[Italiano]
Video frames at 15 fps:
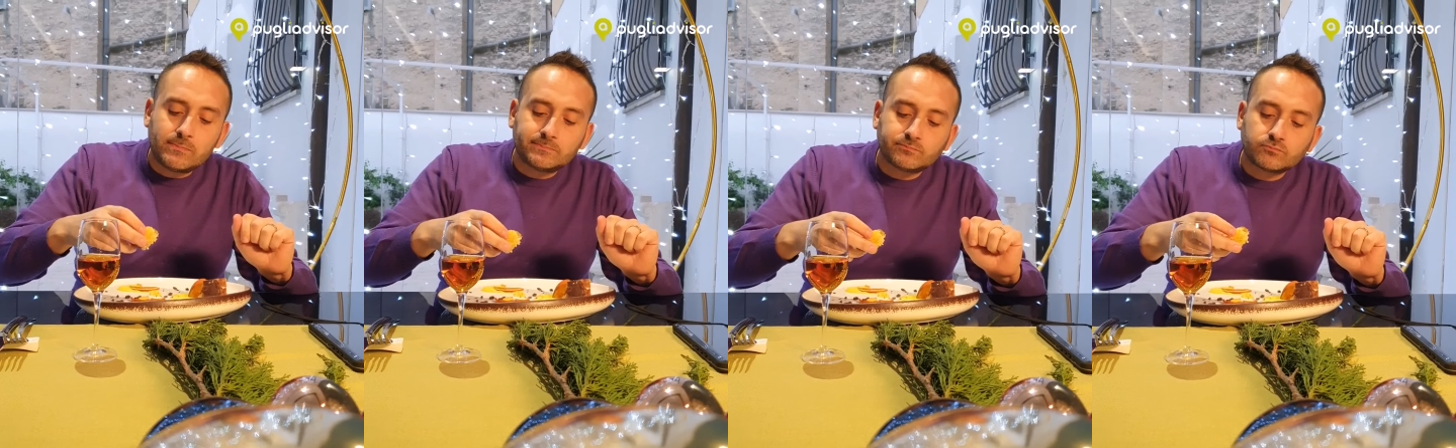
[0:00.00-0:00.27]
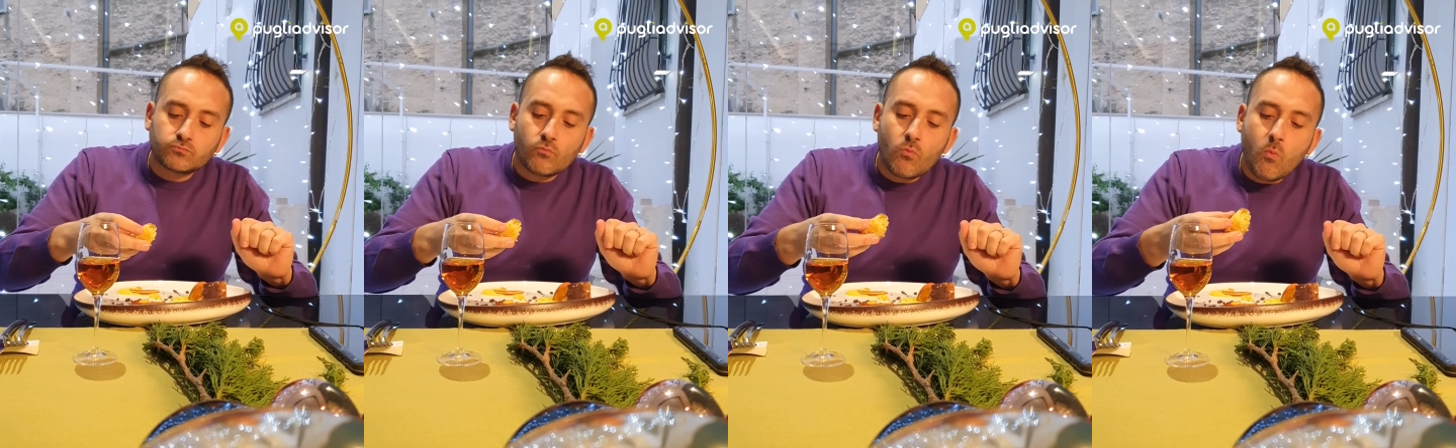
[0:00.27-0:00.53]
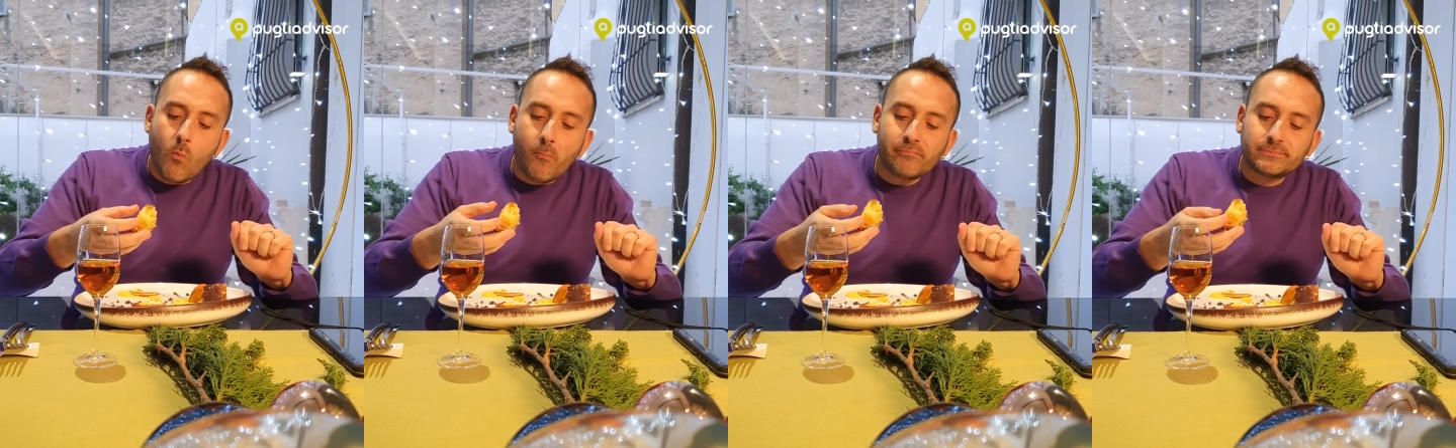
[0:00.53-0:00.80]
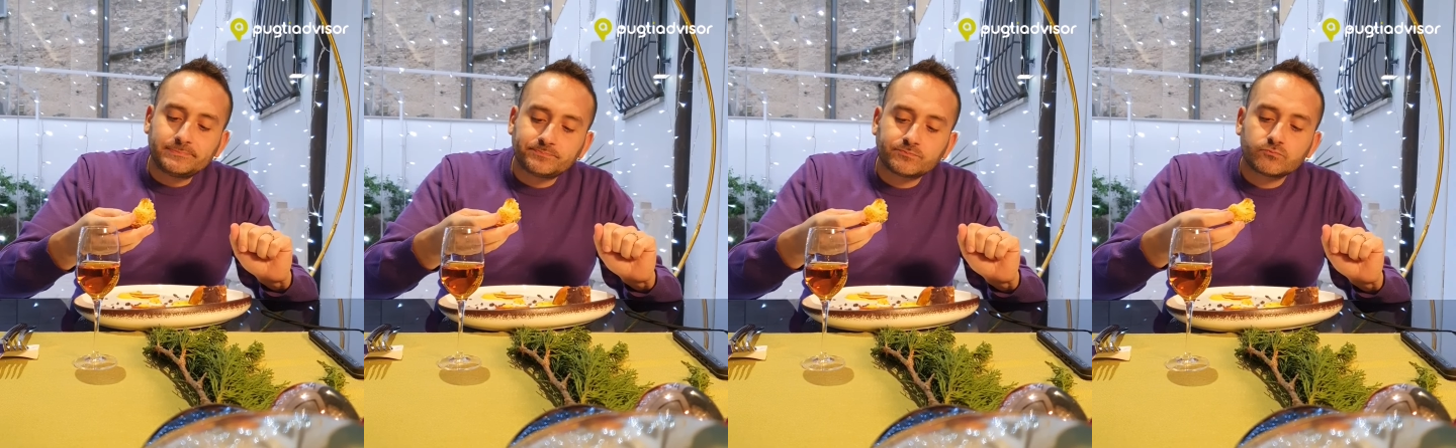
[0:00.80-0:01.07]
panettone è
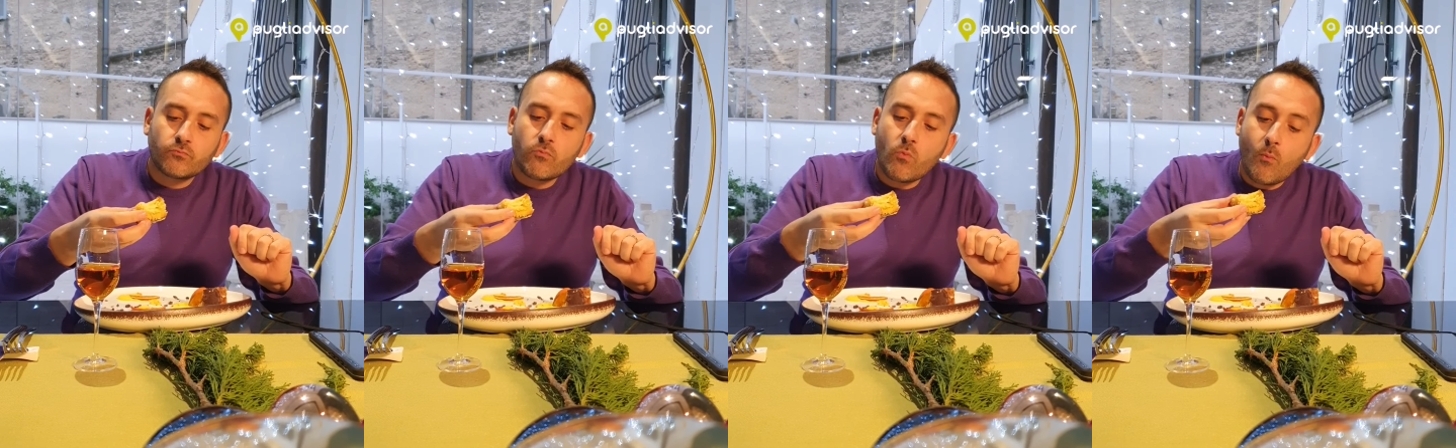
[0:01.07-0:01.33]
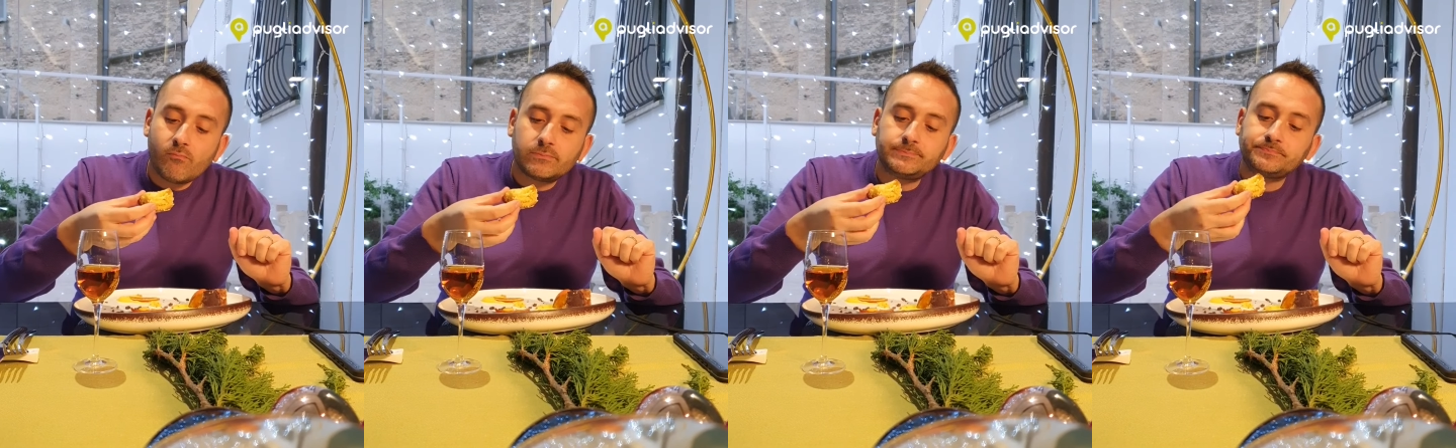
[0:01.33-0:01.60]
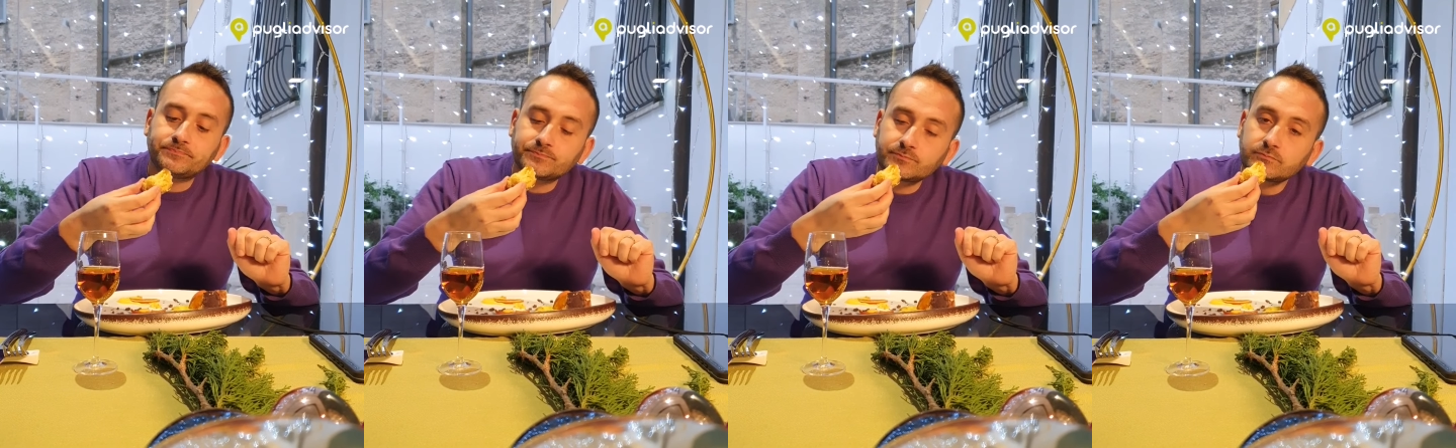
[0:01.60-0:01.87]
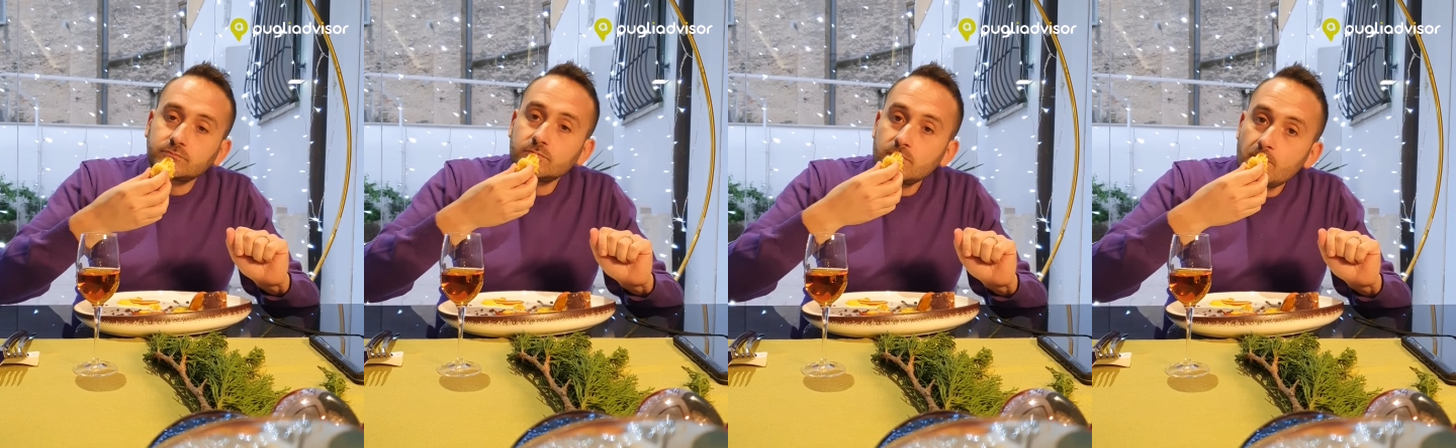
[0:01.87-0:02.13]
buono. Ma mo
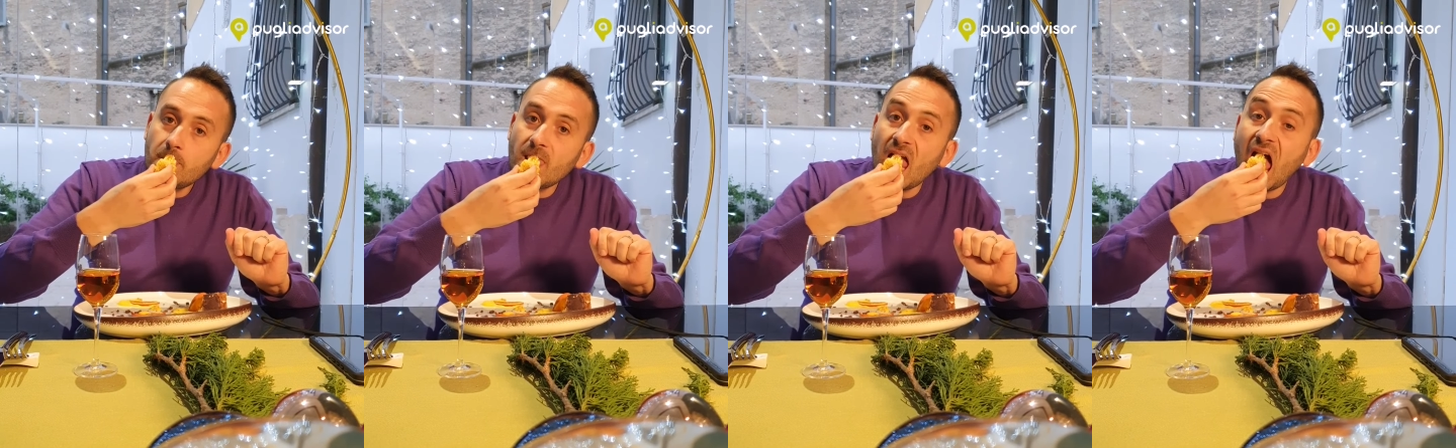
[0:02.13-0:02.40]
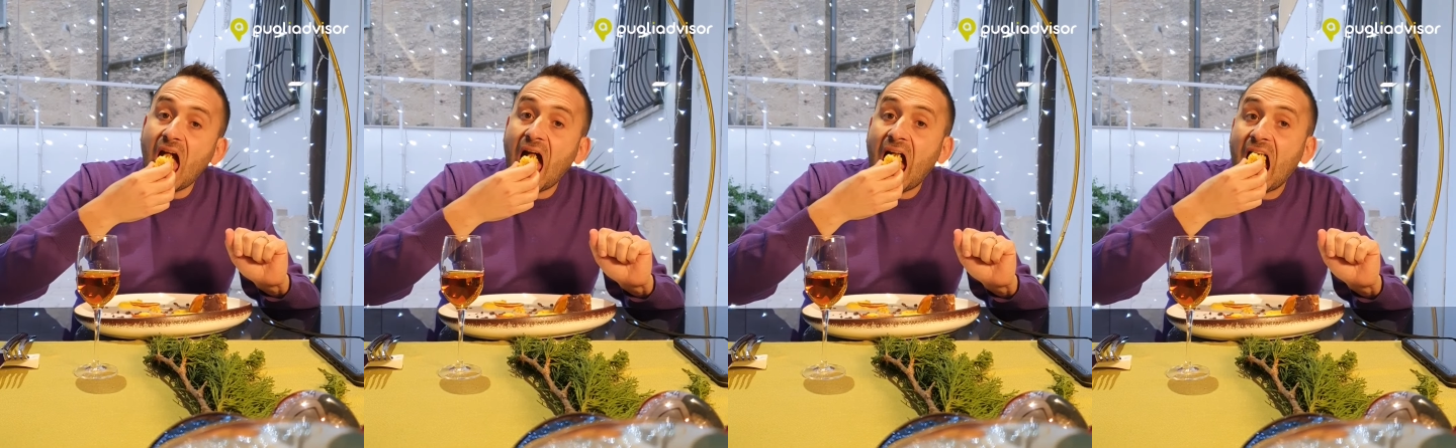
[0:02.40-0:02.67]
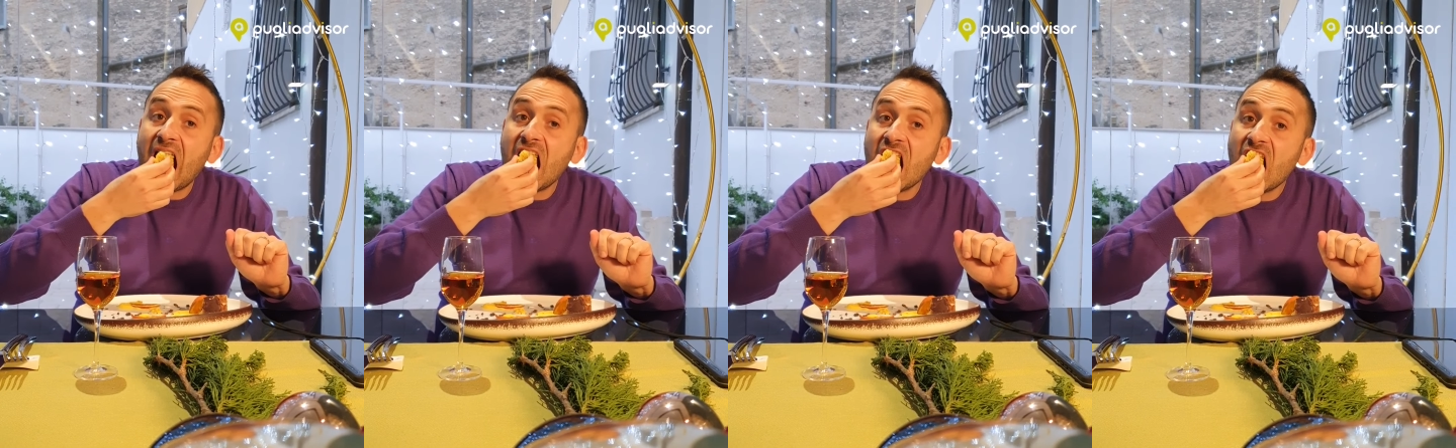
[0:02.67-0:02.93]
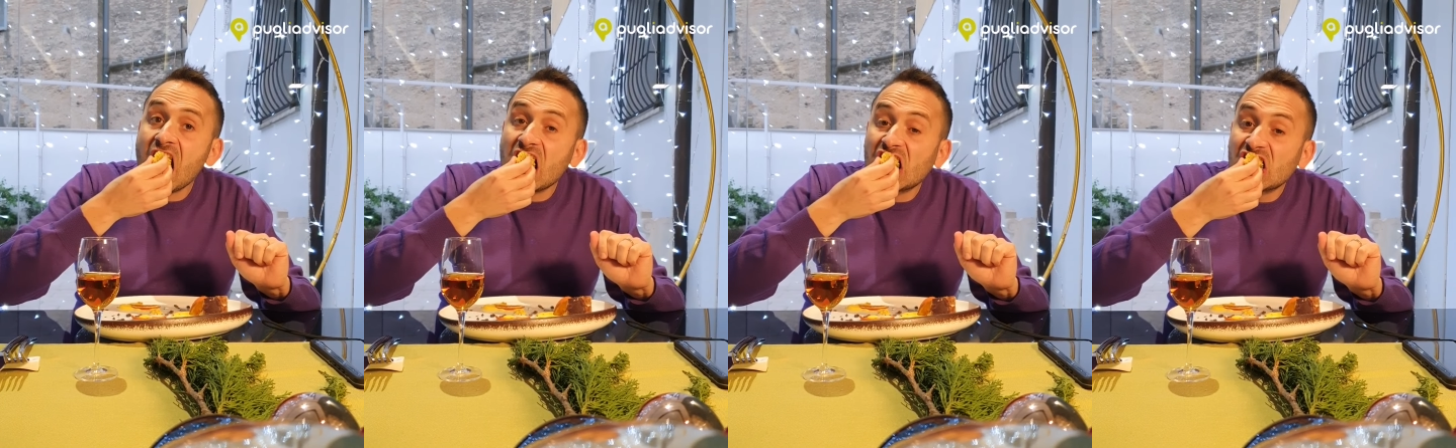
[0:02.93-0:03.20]
ci dobbiamo salutare.
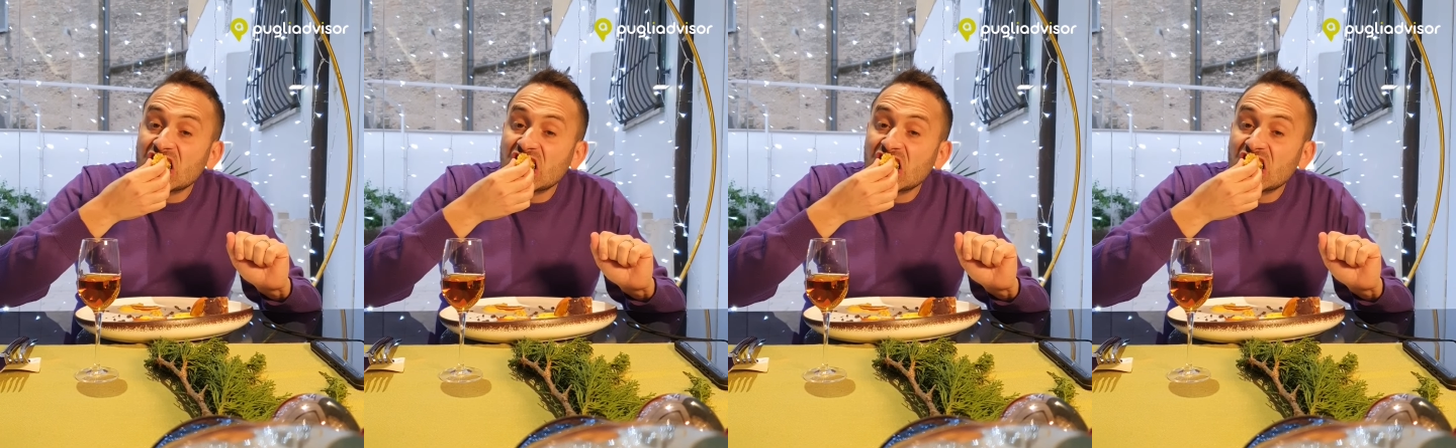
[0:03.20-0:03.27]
